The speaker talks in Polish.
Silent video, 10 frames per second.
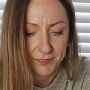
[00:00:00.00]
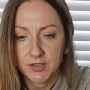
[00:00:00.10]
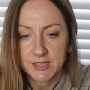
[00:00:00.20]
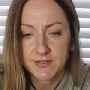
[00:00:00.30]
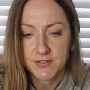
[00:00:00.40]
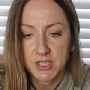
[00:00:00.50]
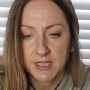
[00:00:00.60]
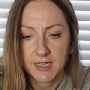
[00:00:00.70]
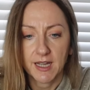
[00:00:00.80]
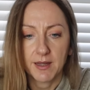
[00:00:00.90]
To jest
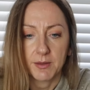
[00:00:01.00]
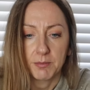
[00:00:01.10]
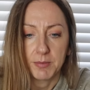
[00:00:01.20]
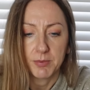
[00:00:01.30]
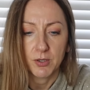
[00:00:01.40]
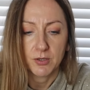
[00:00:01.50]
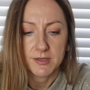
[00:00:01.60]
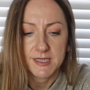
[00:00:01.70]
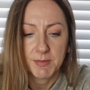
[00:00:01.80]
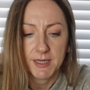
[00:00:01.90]
wcierka Bibio
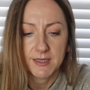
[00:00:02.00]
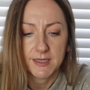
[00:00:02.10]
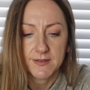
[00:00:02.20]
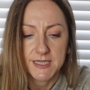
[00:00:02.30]
Cosmetic,